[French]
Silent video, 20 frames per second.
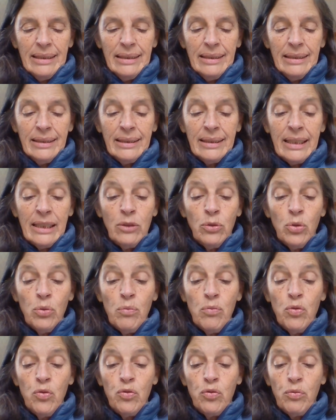Ces deux
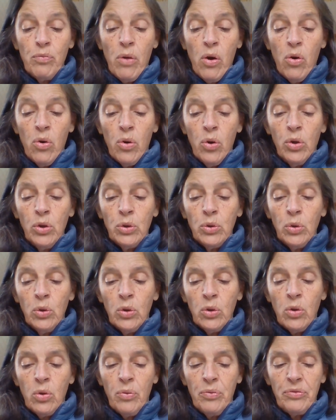mouvements
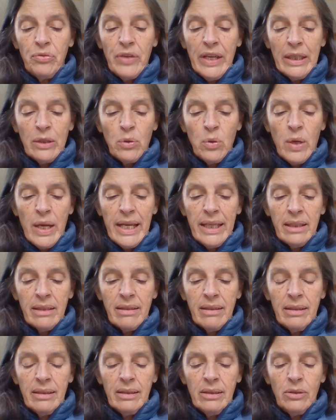occultent le fait que
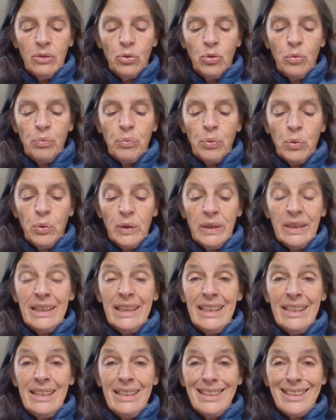l'être ne peut
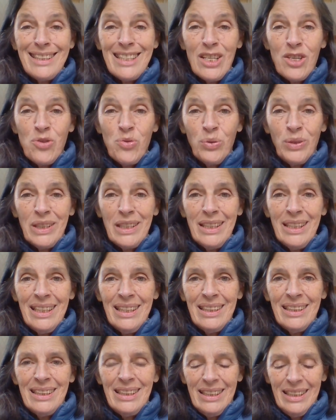ni s'ajouter
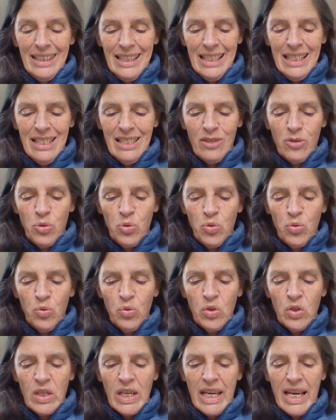ni se
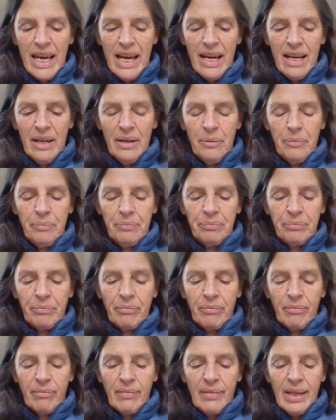soustraire.
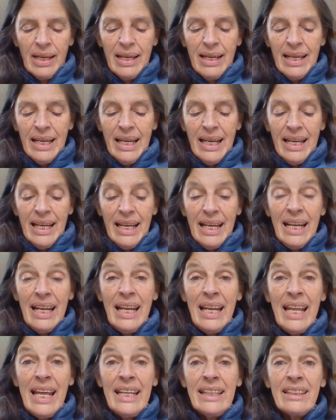
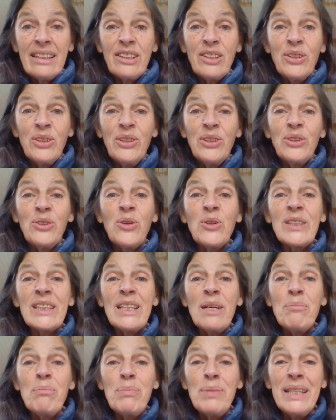L'être dans
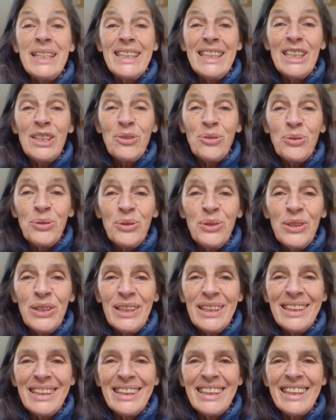sa plénitude
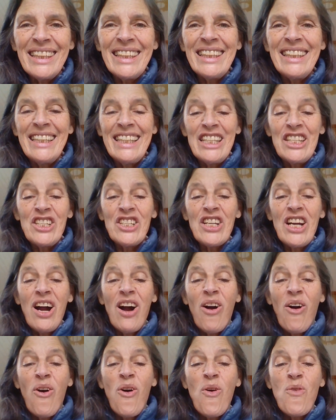est déjà
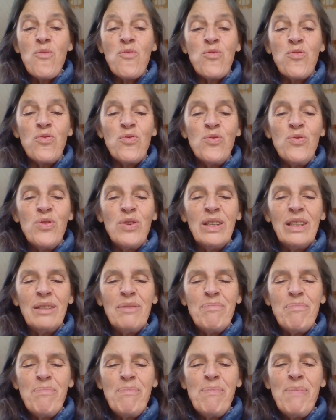en vous
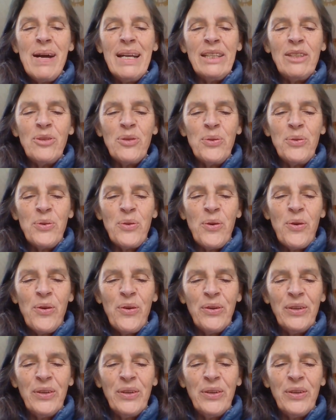maintenant.